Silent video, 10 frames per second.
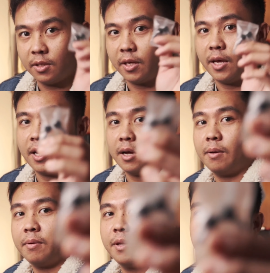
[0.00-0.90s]
Kaya,
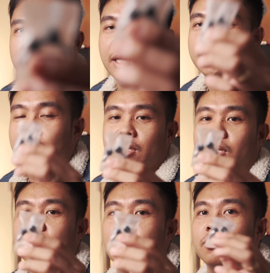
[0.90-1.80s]
importante natin
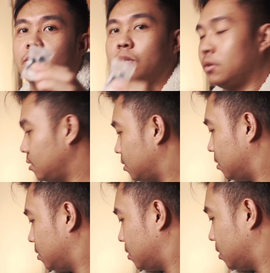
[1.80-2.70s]
itago to.
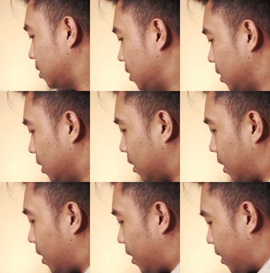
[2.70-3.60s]

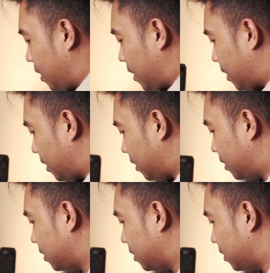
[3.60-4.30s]
Uh, yan.